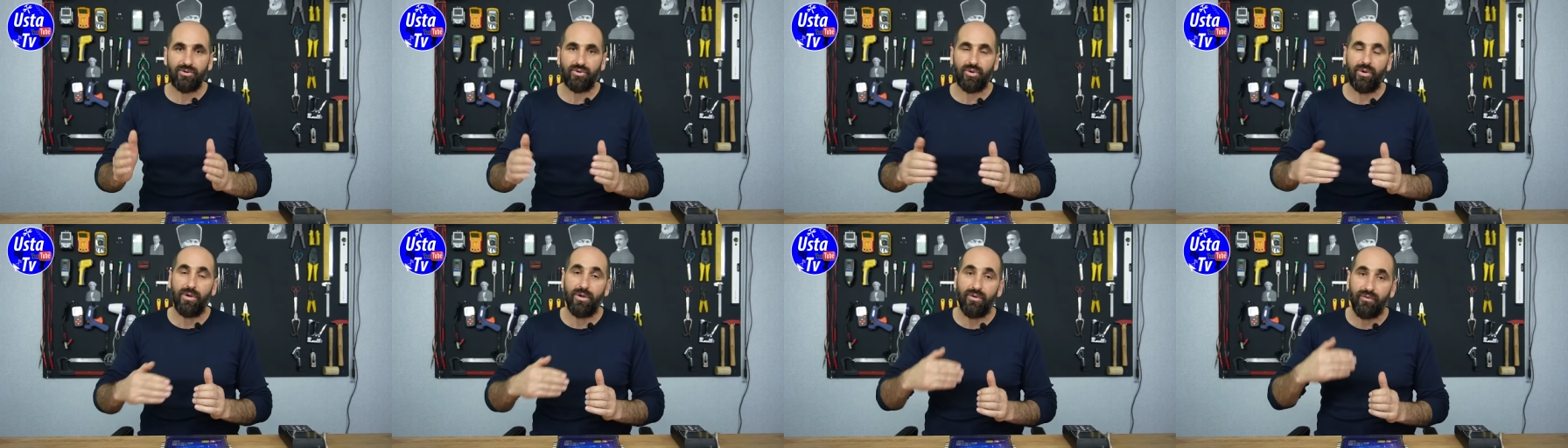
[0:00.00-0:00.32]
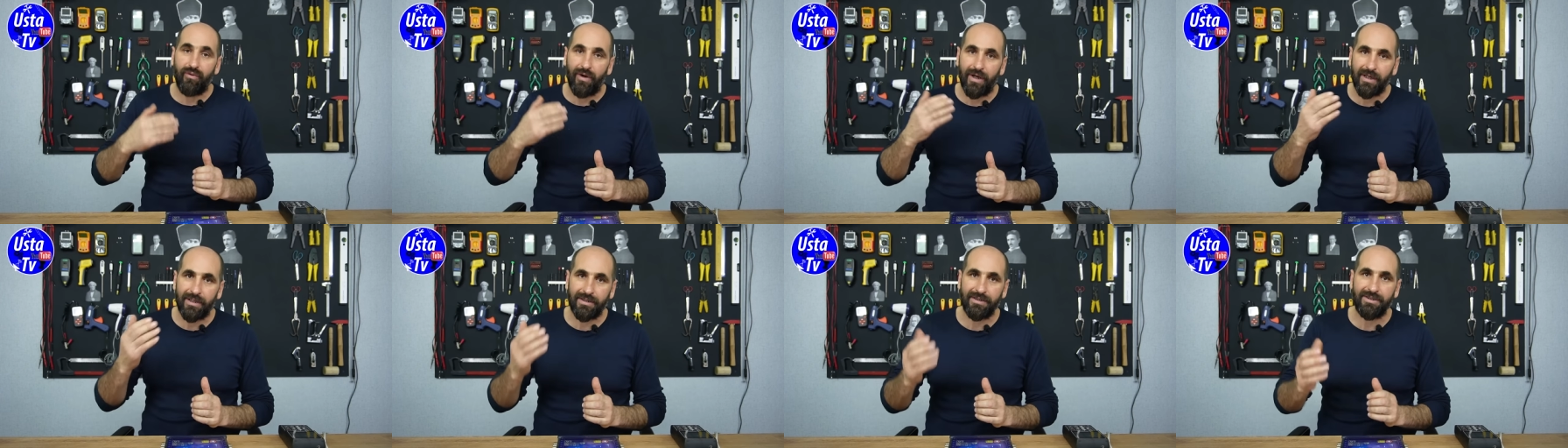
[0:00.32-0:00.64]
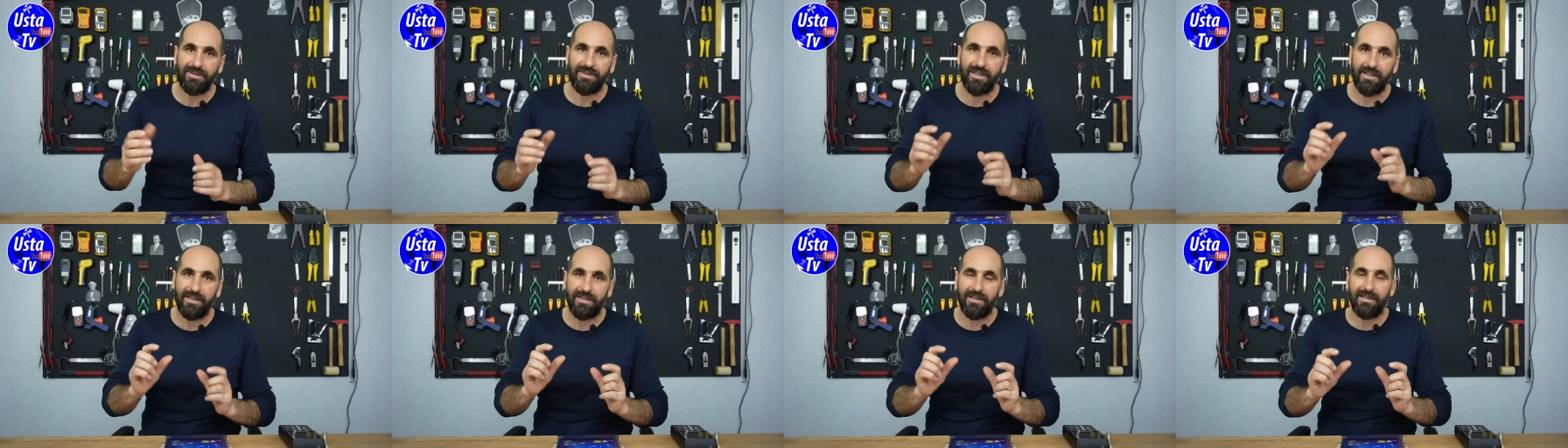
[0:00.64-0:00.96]
Çok farklı
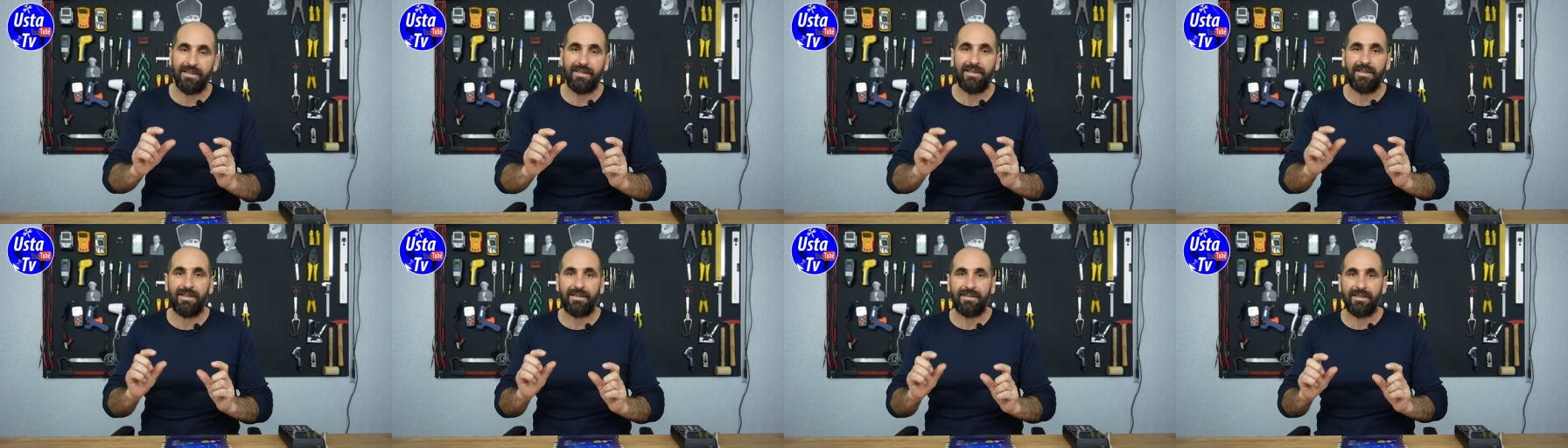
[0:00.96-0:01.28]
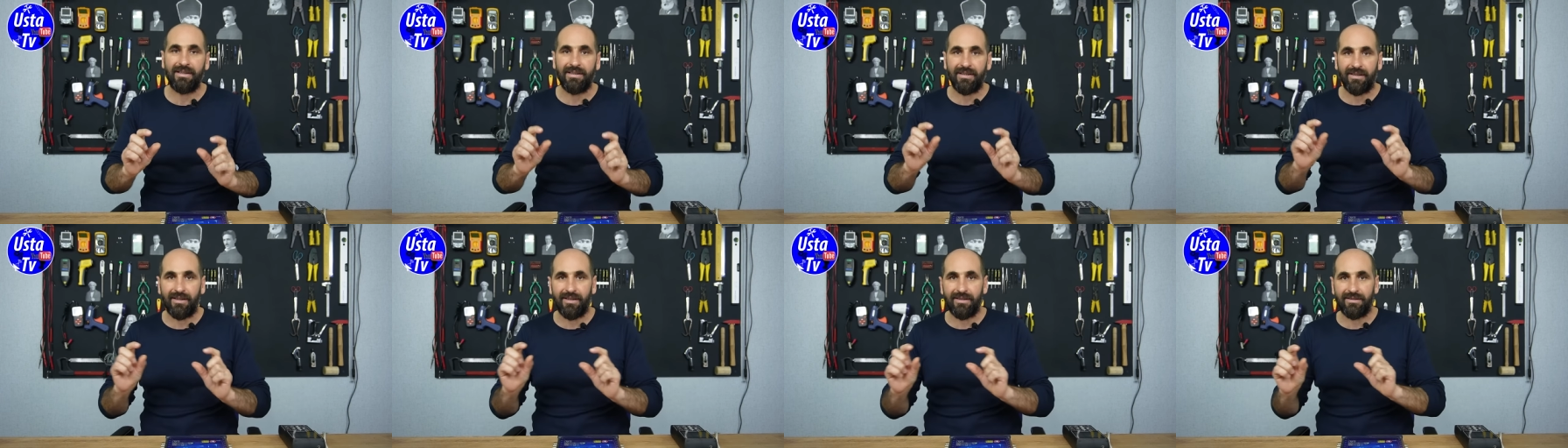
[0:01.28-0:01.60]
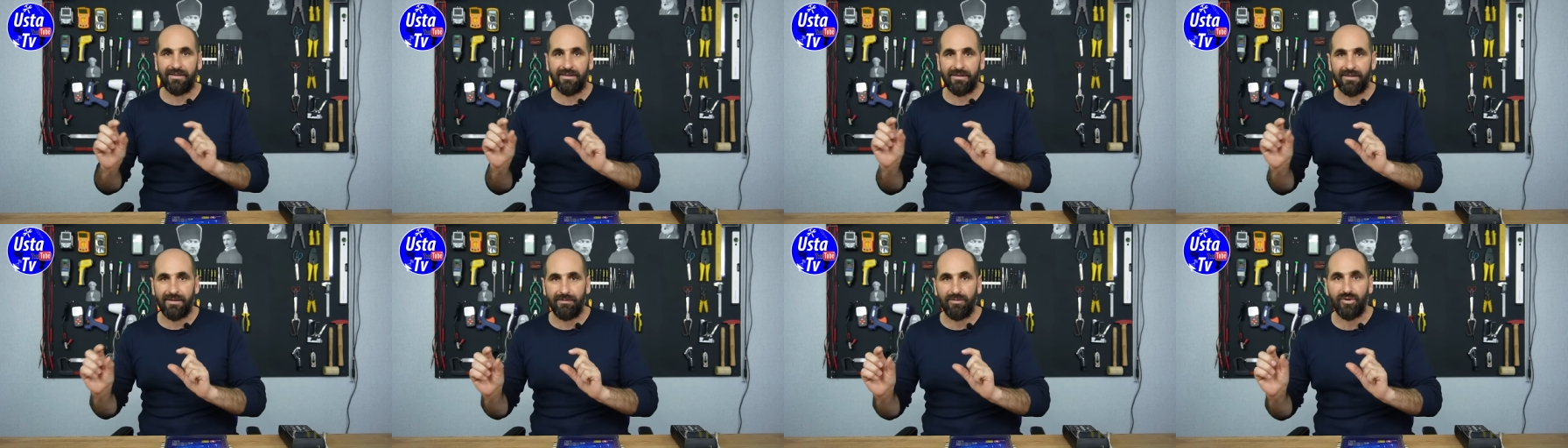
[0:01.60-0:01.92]
şekillerde
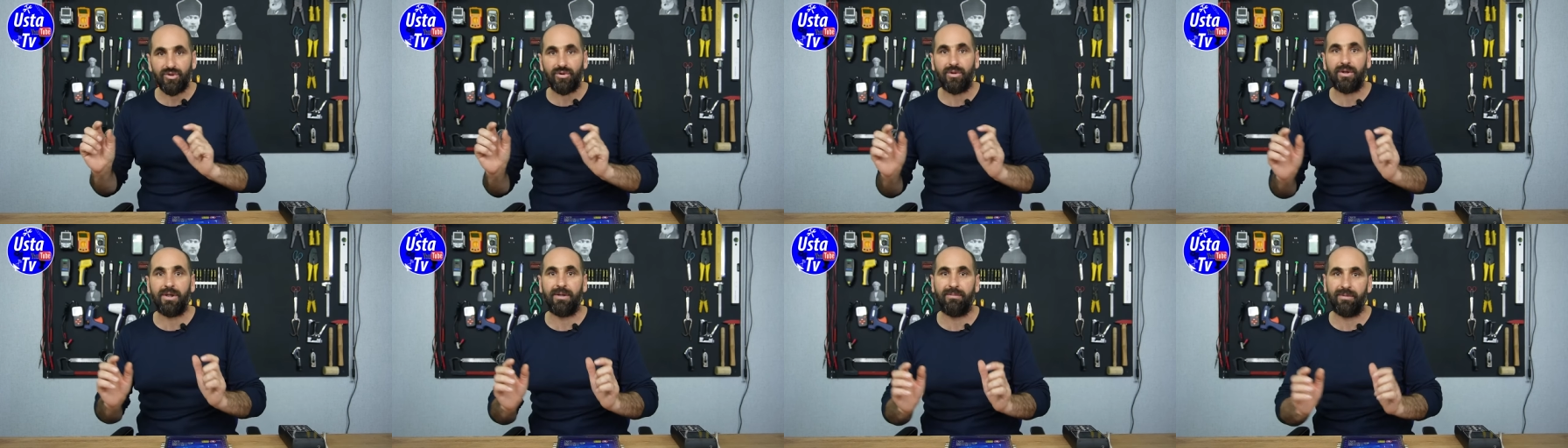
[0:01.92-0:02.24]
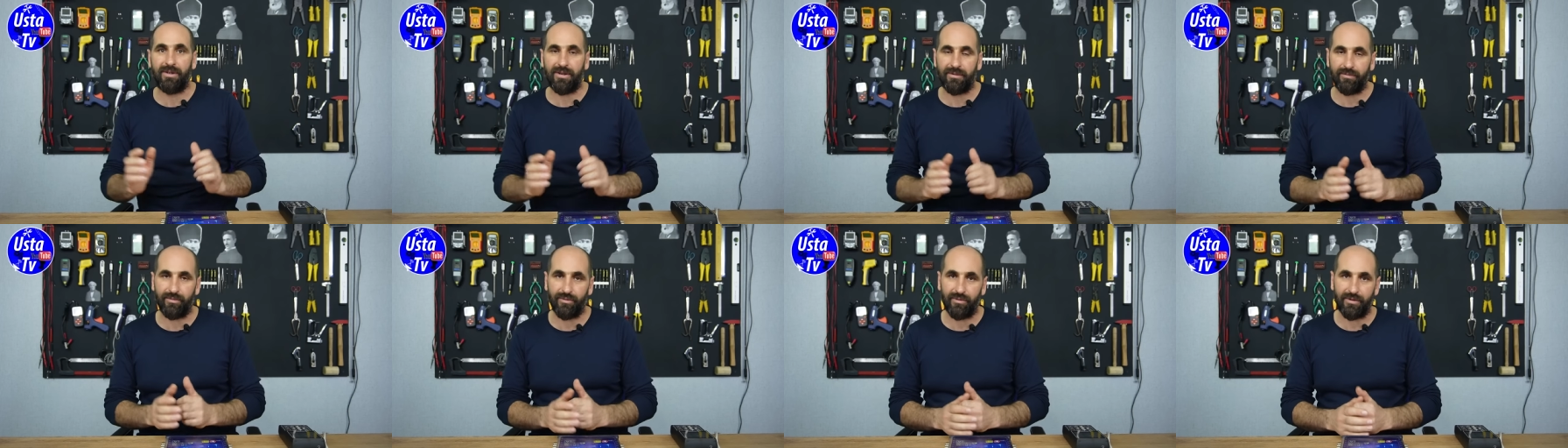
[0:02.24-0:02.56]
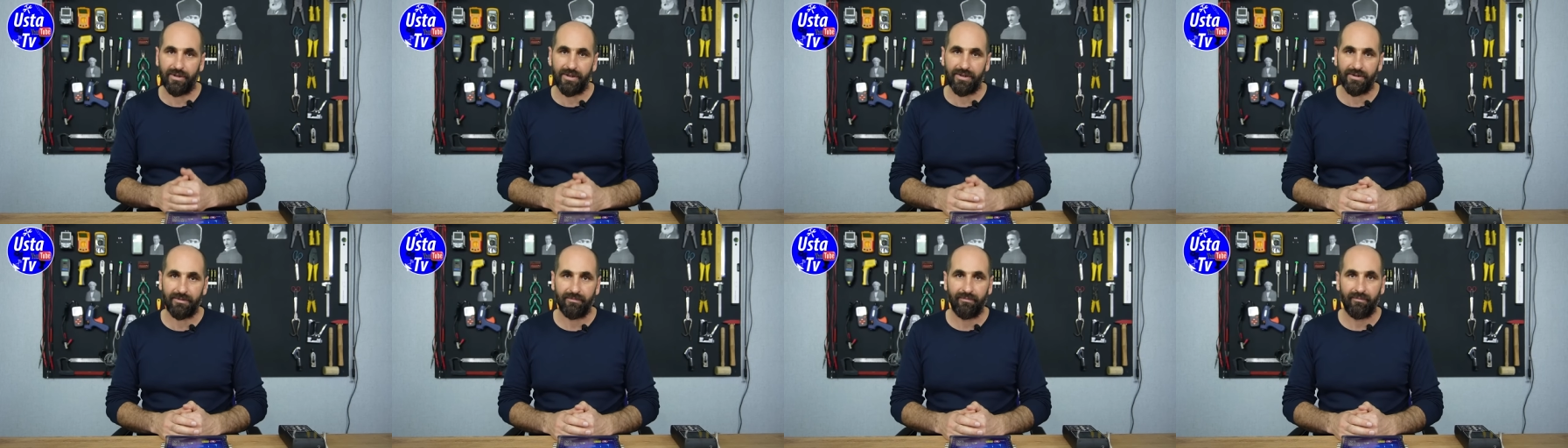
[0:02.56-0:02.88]
kaydedilmiş olabilir
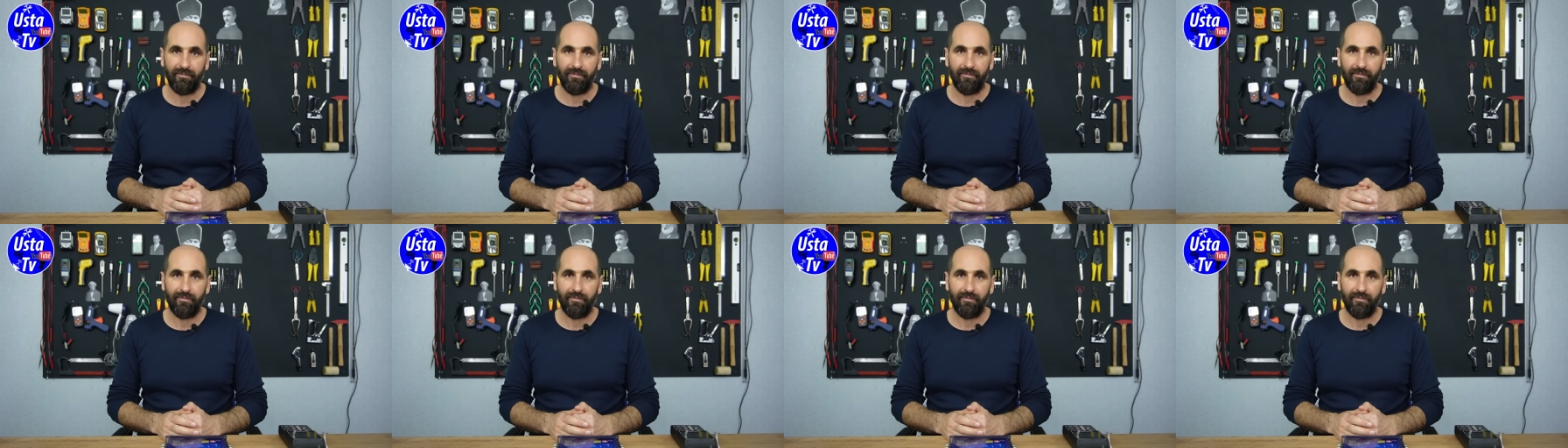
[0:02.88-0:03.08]
bunlar.